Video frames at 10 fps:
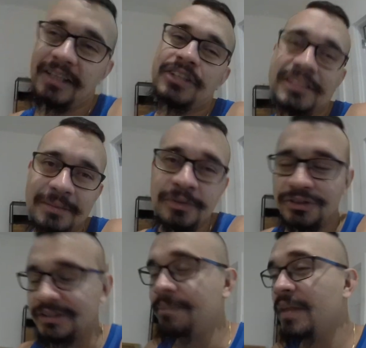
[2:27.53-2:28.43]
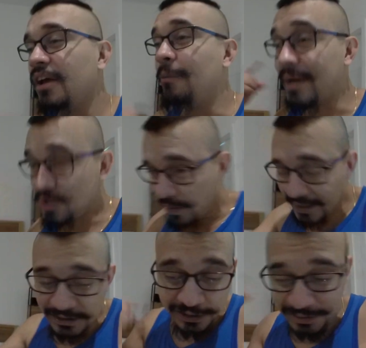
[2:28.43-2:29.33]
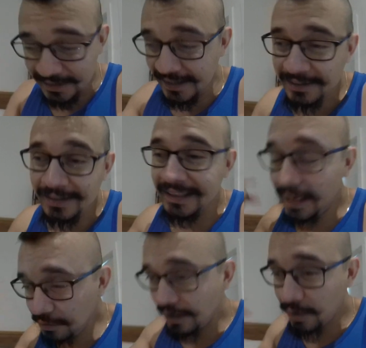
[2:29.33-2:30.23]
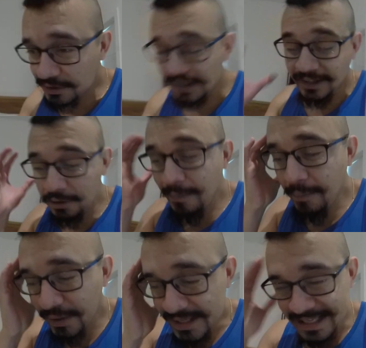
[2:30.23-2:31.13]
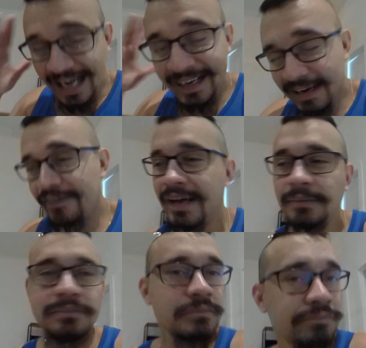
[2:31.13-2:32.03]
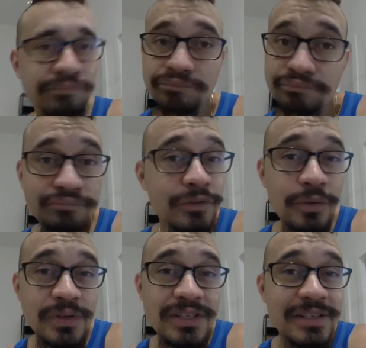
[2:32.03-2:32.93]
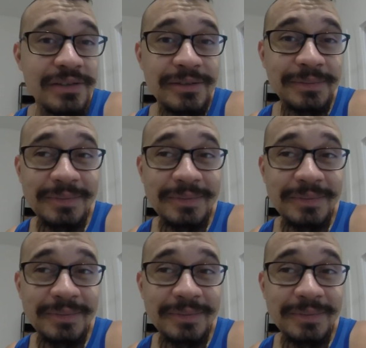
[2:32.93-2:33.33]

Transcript: 10 horas é muito, né? Eu passo horas estudando, lendo o negócio, tentando memorizar, gravar. Não consigo.